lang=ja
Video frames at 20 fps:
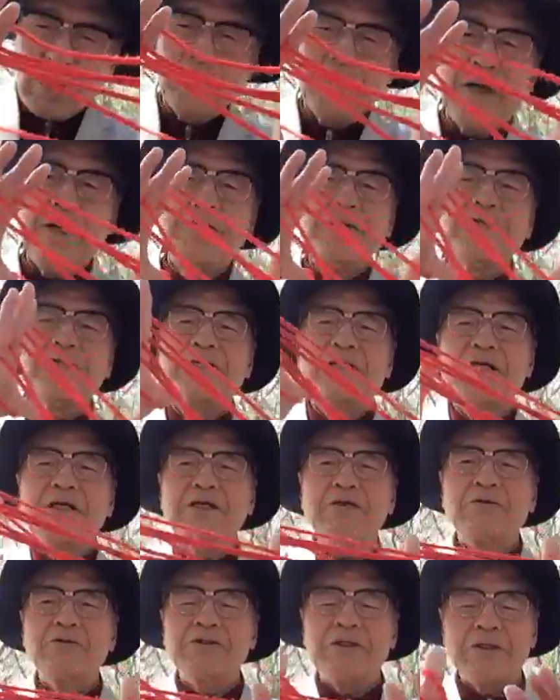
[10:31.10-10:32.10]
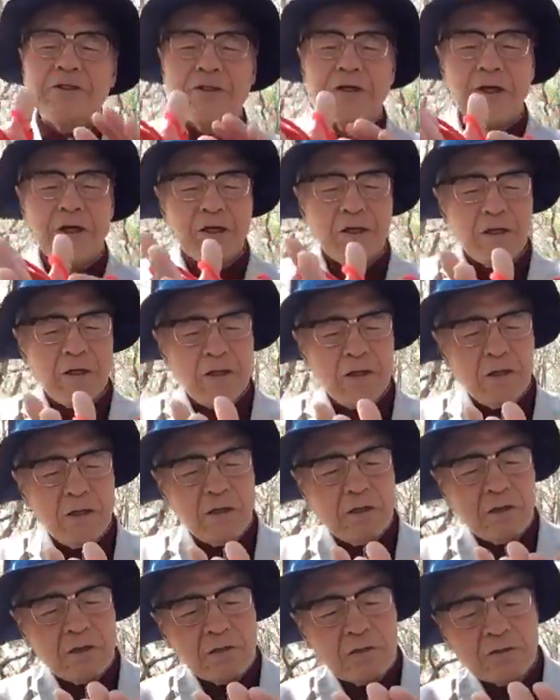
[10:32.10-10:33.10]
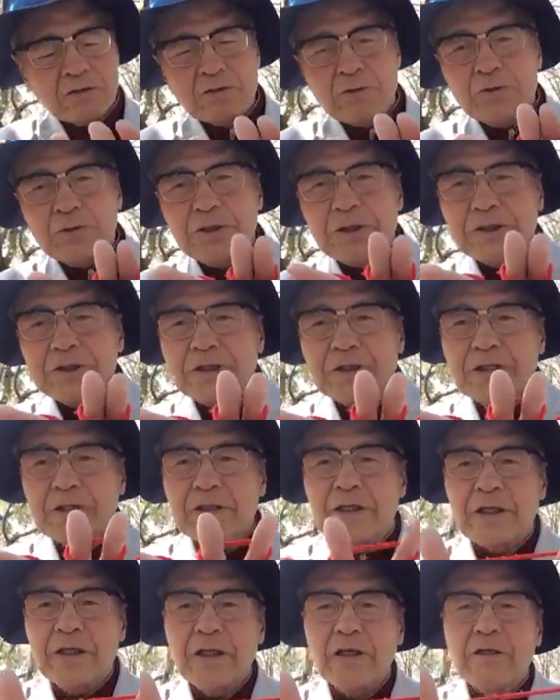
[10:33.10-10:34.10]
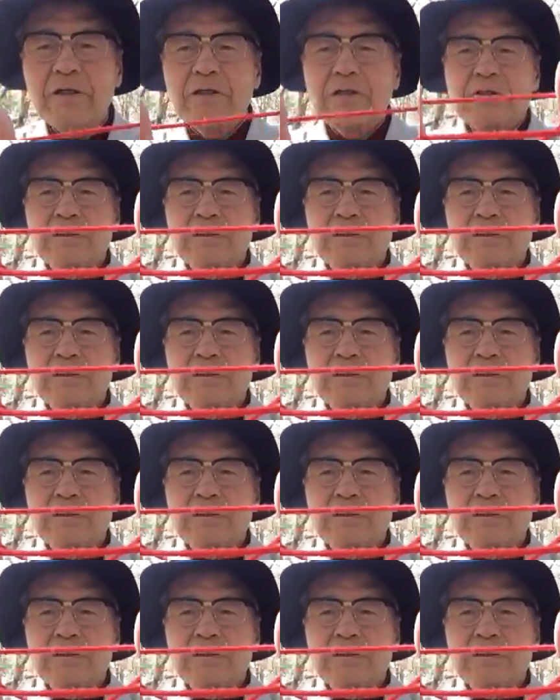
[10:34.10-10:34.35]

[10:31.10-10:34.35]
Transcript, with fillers: う手前に引き寄せて揃えて入れてね